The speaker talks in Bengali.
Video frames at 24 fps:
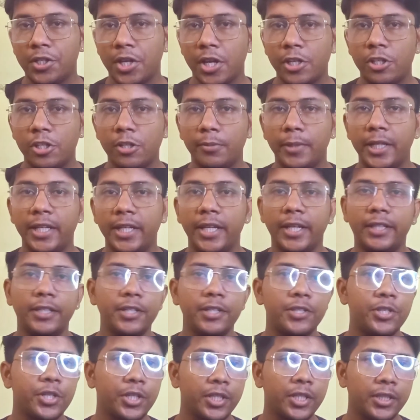সেই সময়ের একটি
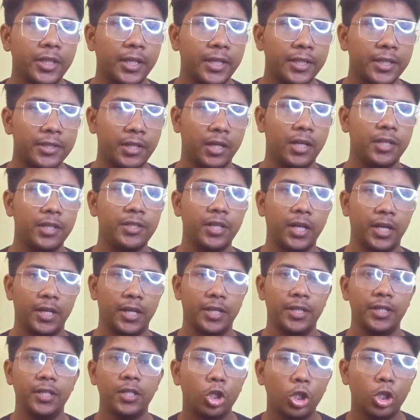চিঠি থেকে জানা যায়
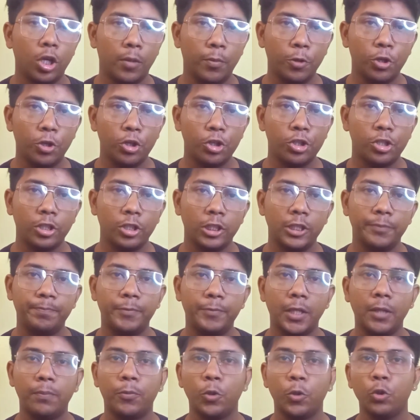নবকৃষ্ণদেব
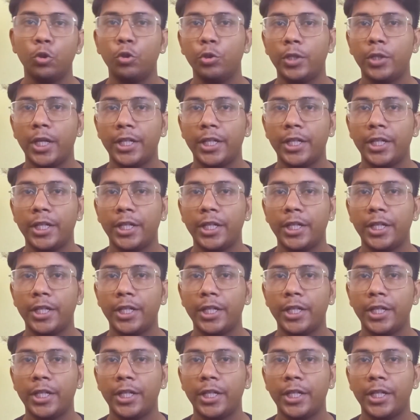তার বন্ধুকে